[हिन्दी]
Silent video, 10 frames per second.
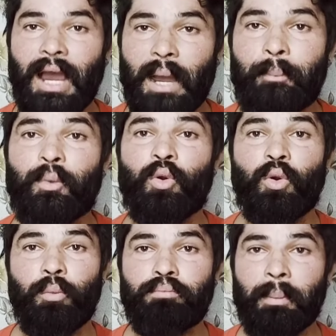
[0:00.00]
आपको
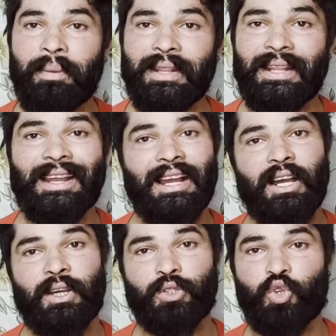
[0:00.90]
पपीते का
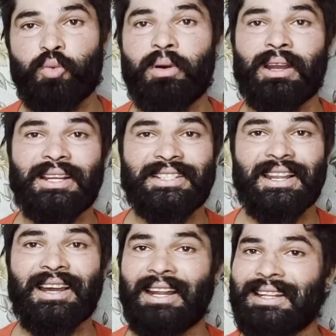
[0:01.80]
जो ऊपर का
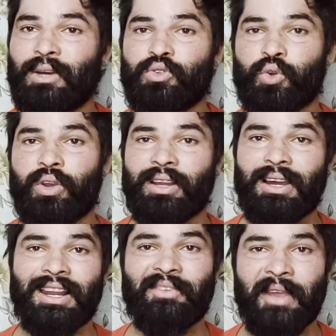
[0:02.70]
छिलका रहता है उसको
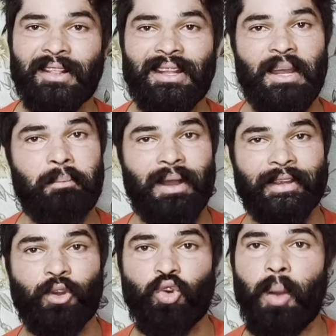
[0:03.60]
निकाल के फेंक देना है
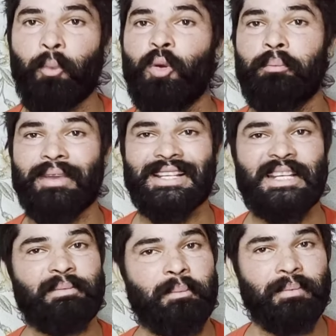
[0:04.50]
बाकी को आपको
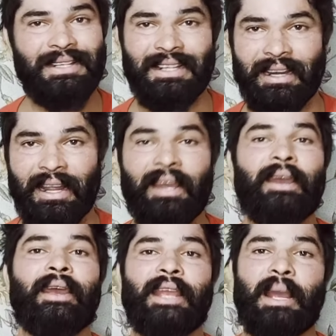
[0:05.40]
मिक्सी में पीस लेना
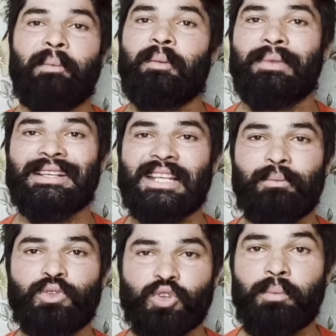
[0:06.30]
या फिर मिक्सी
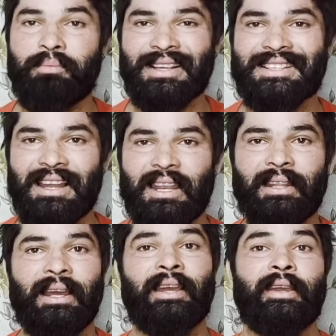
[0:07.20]
में उसको मिक्स कर
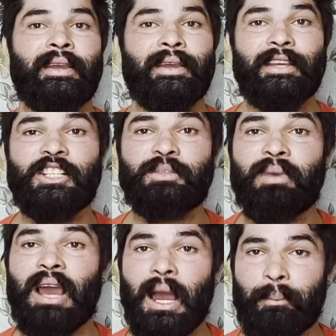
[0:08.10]
लेना है
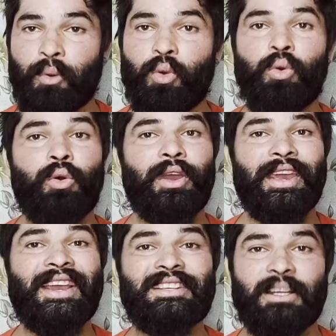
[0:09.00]
इसमें आपको
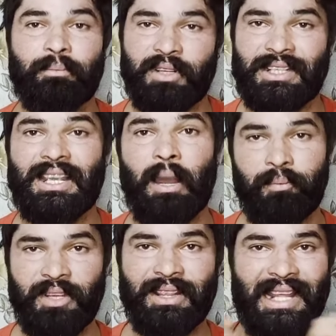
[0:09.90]
एक चम्मच या
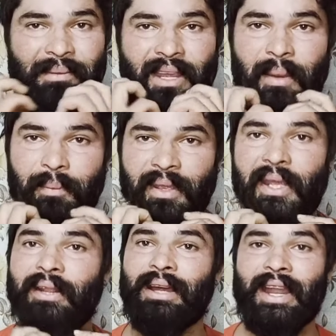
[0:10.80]
आप जितने भी
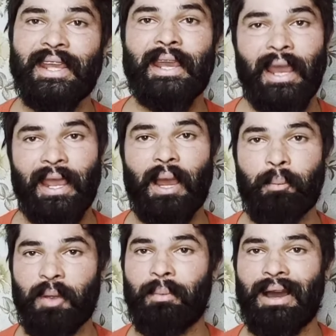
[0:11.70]
आपकी दाढ़ी है
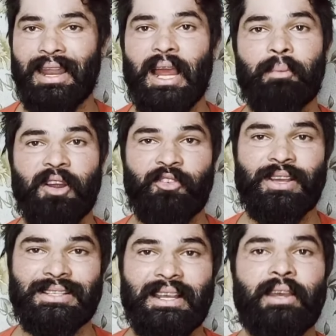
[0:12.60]
आपके बाल है आपका
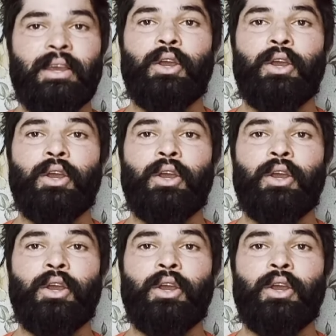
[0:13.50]
फेस है